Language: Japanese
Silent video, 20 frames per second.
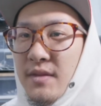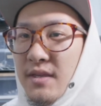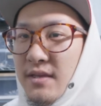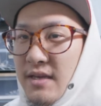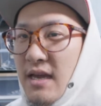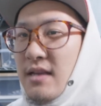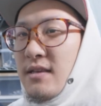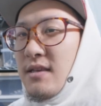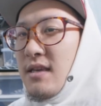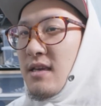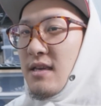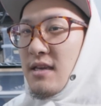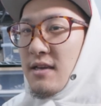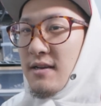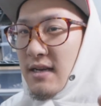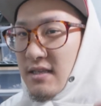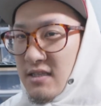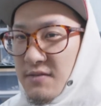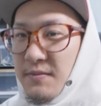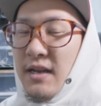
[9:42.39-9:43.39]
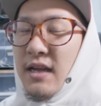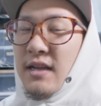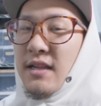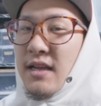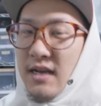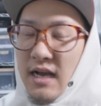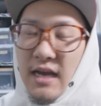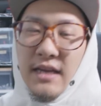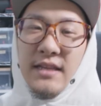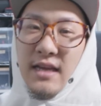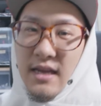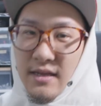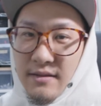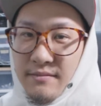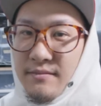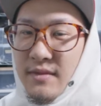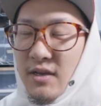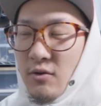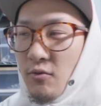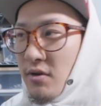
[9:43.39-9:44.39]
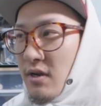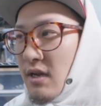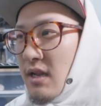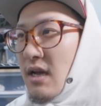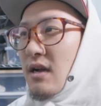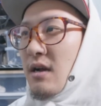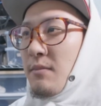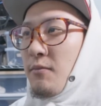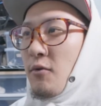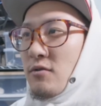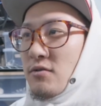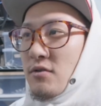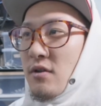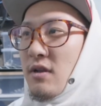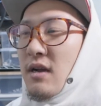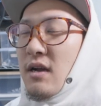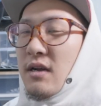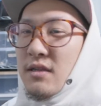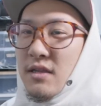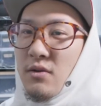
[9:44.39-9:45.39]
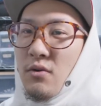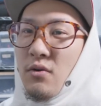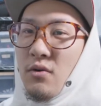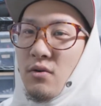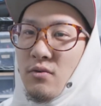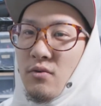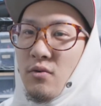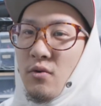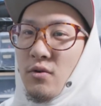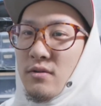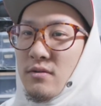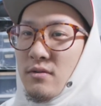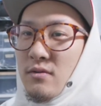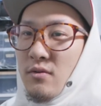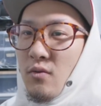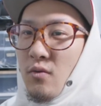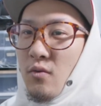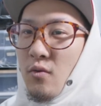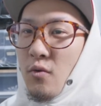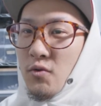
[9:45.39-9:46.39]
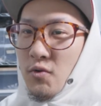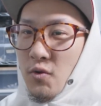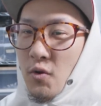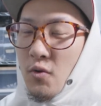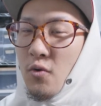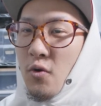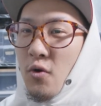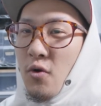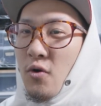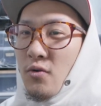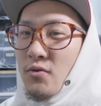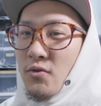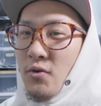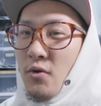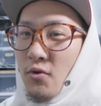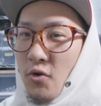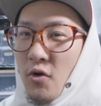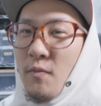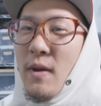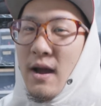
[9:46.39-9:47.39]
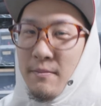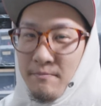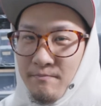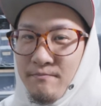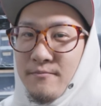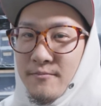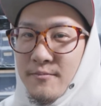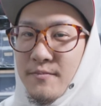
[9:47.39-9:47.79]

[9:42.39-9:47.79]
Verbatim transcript: 現金一括払いで買いたい、これがなんか僕の中でのこう男のロマン